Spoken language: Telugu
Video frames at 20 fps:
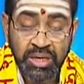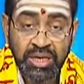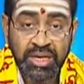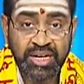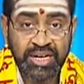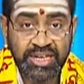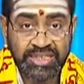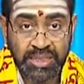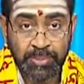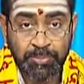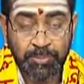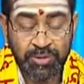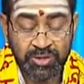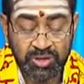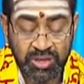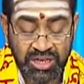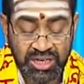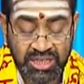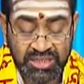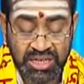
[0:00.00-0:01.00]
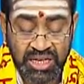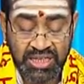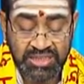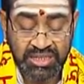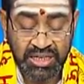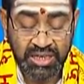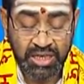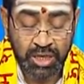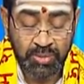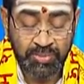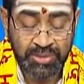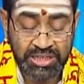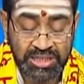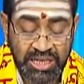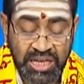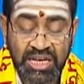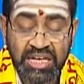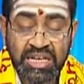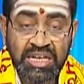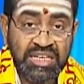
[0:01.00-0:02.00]
ఇక్కడ చెప్పబడుతున్న కథాసంగ్రహం
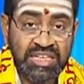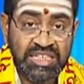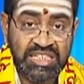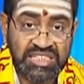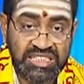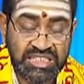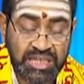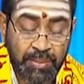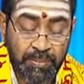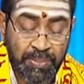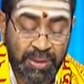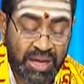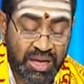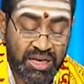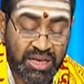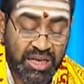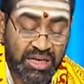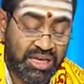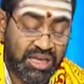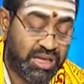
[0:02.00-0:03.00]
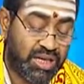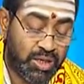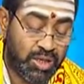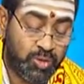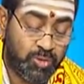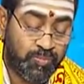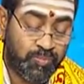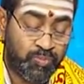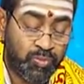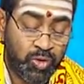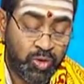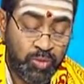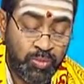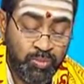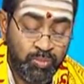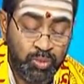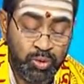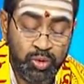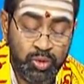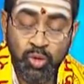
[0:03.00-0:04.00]
అంతా కృష్ణ బాలలీలలు
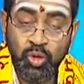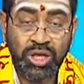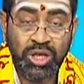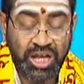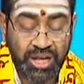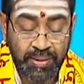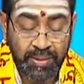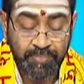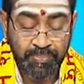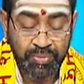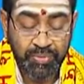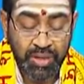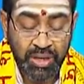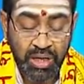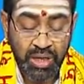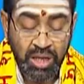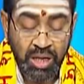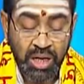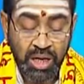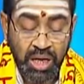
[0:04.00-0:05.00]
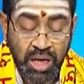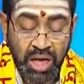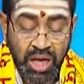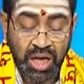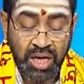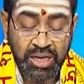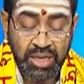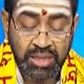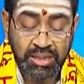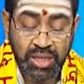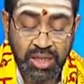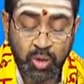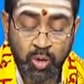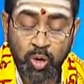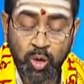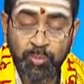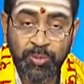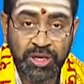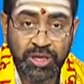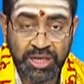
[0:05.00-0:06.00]
ముందుగా ఆ
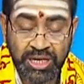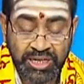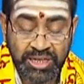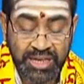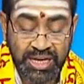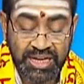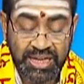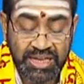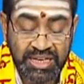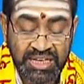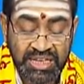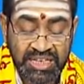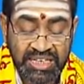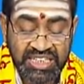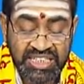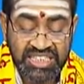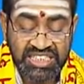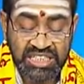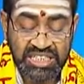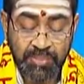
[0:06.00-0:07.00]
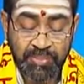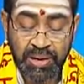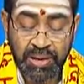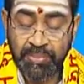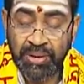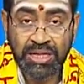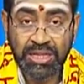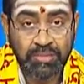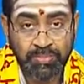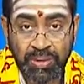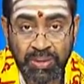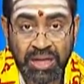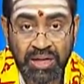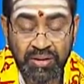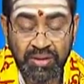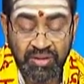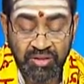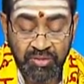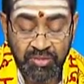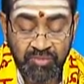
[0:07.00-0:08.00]
నందగోపిని ఇంట కృష్ణ పరమాత్మ
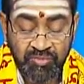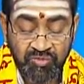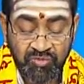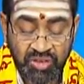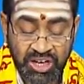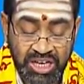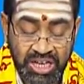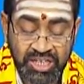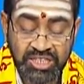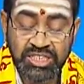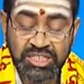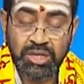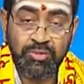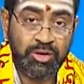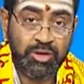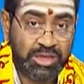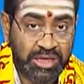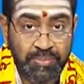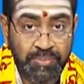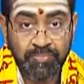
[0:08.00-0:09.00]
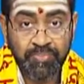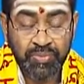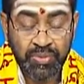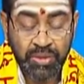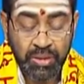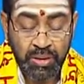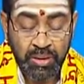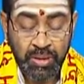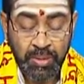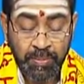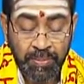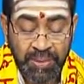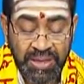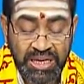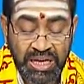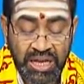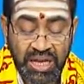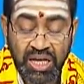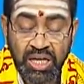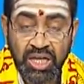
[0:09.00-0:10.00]
విహరించడం ఒకటి
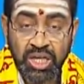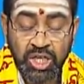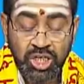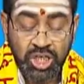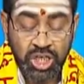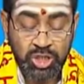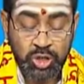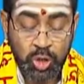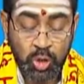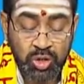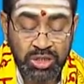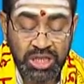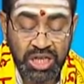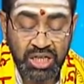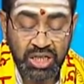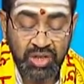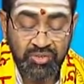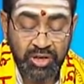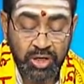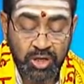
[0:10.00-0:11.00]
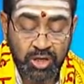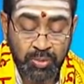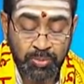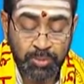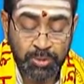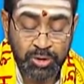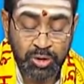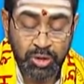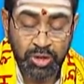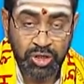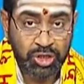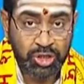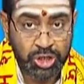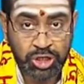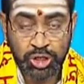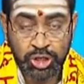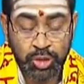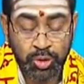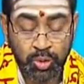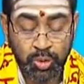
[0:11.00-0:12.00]
పైగా యశోదాదేవి యొక్క పుత్రుడు
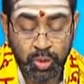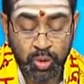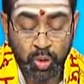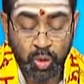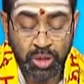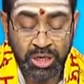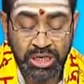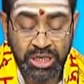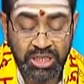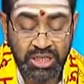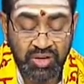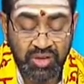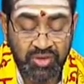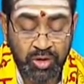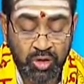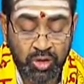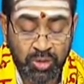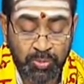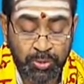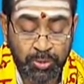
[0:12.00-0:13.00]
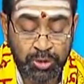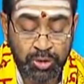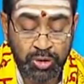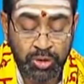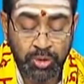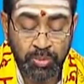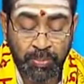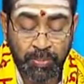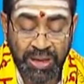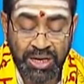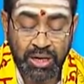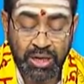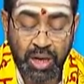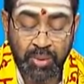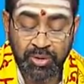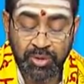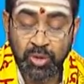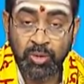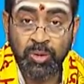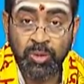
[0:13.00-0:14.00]
కృష్ణుడు రోహిణీదేవి యొక్క పుత్రుడు
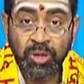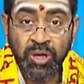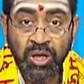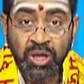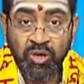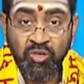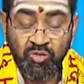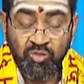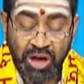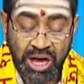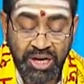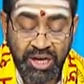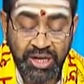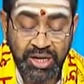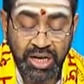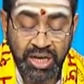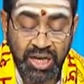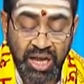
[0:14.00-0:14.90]
బలరాముడు వారిని